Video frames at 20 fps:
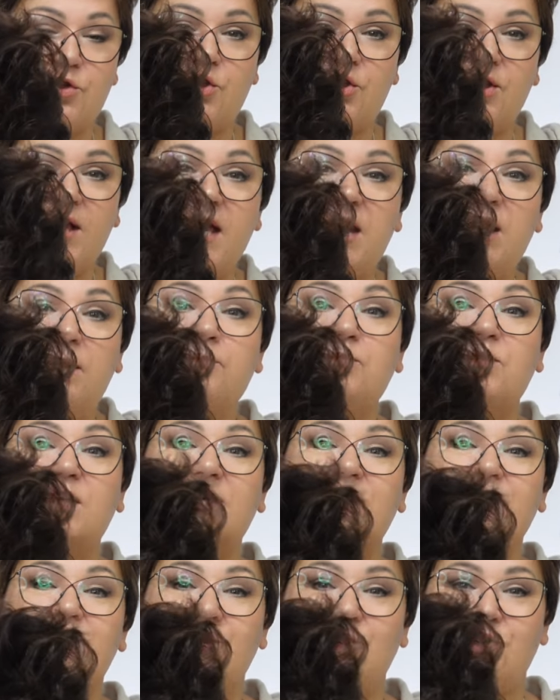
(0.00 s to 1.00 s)
4
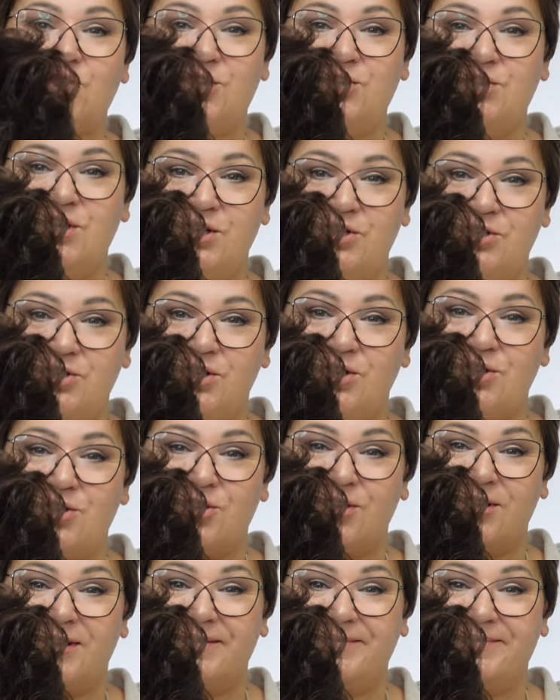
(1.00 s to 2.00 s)
przez
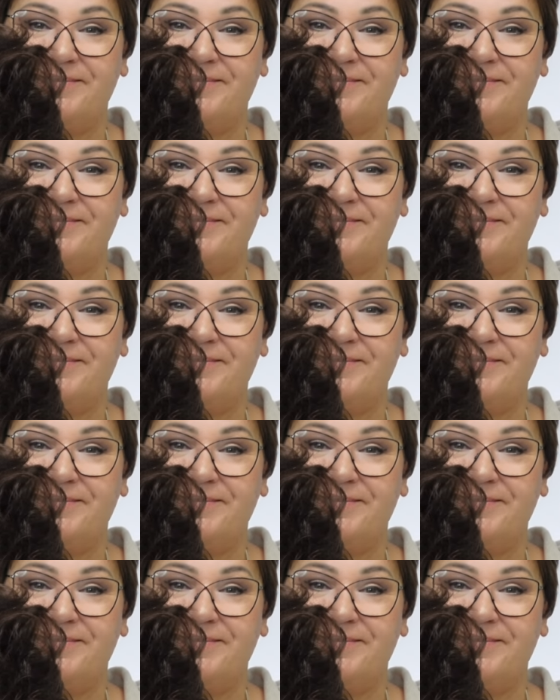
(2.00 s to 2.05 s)
33.